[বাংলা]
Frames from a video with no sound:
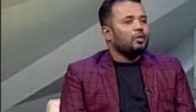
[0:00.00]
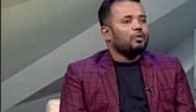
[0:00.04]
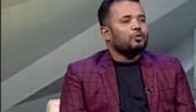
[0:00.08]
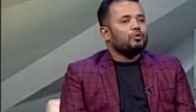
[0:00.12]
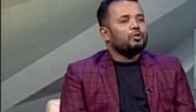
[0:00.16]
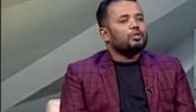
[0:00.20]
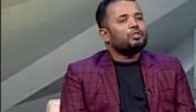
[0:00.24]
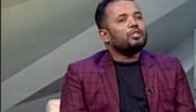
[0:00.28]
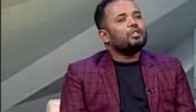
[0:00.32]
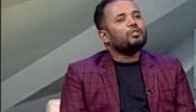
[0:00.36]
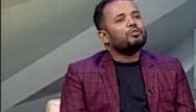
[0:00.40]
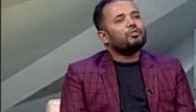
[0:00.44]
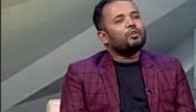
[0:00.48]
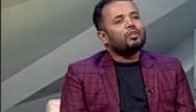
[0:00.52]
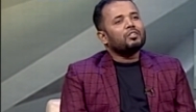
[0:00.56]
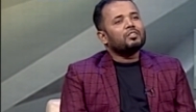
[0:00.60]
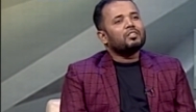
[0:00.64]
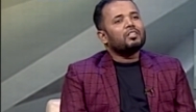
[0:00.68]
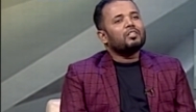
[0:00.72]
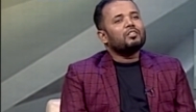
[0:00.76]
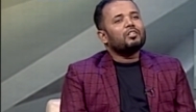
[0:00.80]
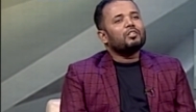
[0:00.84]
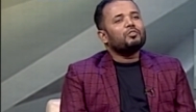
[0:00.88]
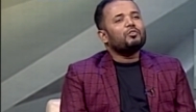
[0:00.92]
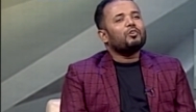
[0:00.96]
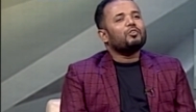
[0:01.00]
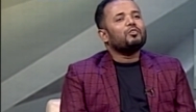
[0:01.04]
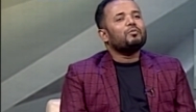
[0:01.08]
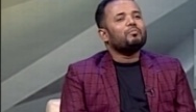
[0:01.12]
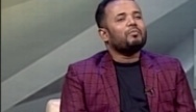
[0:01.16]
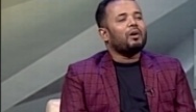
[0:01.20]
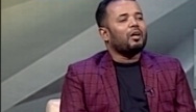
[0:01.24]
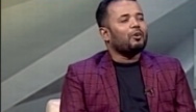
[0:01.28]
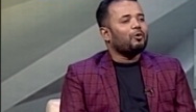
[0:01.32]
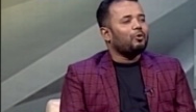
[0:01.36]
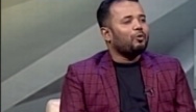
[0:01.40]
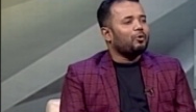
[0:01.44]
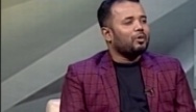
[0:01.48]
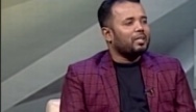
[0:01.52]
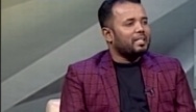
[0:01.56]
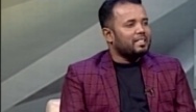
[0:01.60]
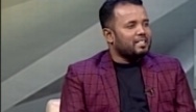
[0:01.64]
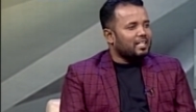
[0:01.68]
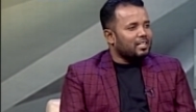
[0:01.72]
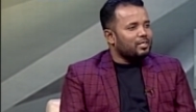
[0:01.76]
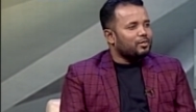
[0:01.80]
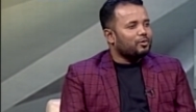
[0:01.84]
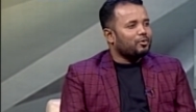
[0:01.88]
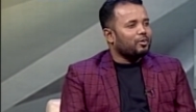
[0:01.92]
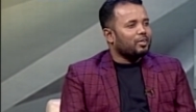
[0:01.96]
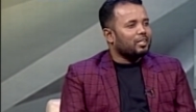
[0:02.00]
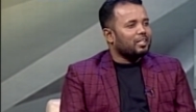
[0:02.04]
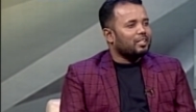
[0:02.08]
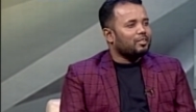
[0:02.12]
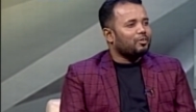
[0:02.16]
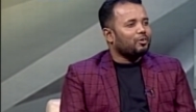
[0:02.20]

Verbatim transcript: তো সেই সন্তানটা যখন ভালো রেজাল্ট করে